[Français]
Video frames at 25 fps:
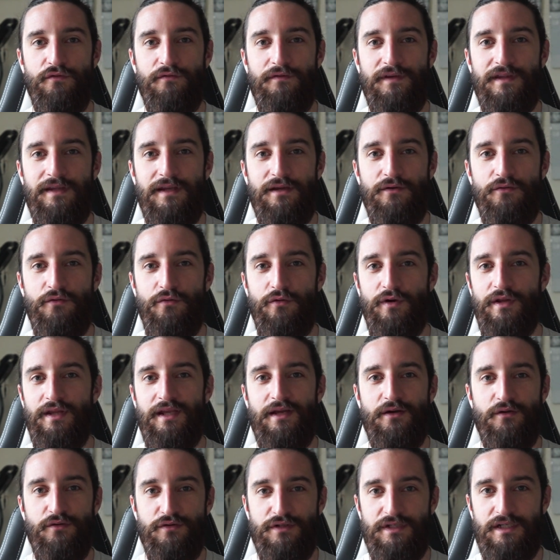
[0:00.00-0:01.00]
vidéos et
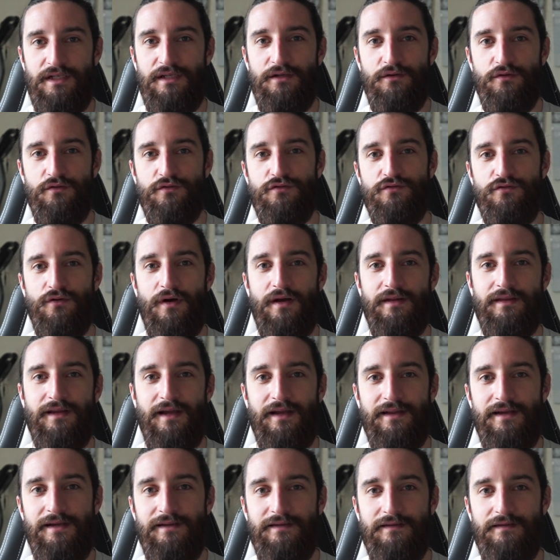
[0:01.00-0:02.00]
des coachings sur
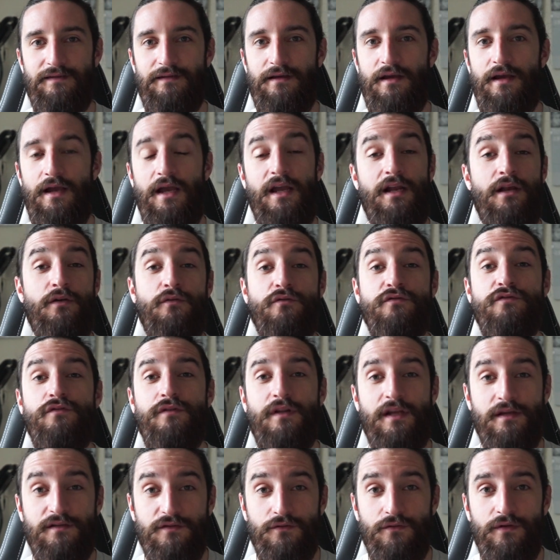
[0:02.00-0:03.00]
internet et les
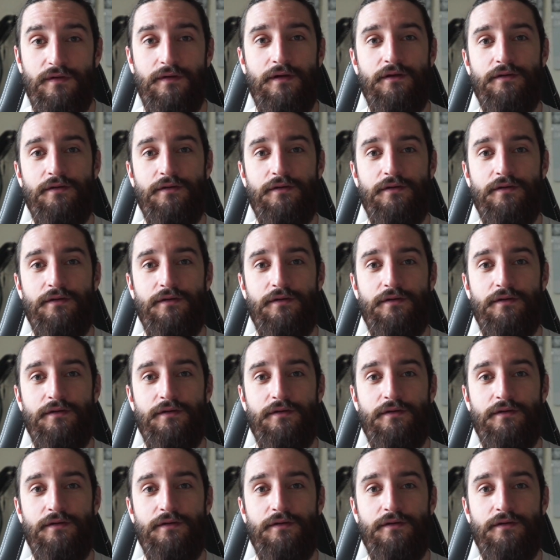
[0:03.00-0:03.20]
consultations.